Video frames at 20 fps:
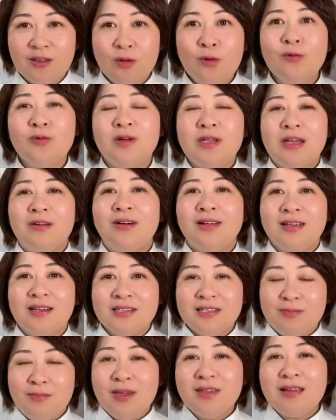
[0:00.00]
特に
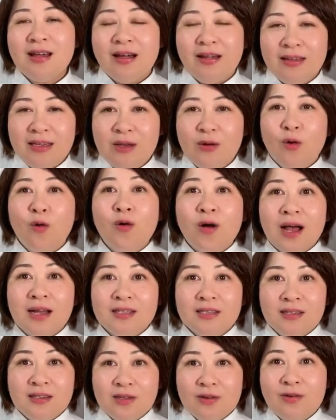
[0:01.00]
私みたいにお菓
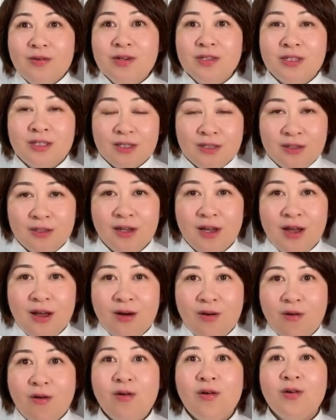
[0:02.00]
子教室
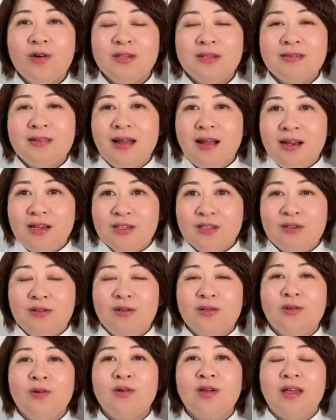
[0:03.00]
をしたりす
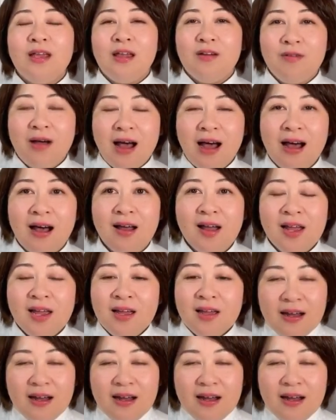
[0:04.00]
る時には、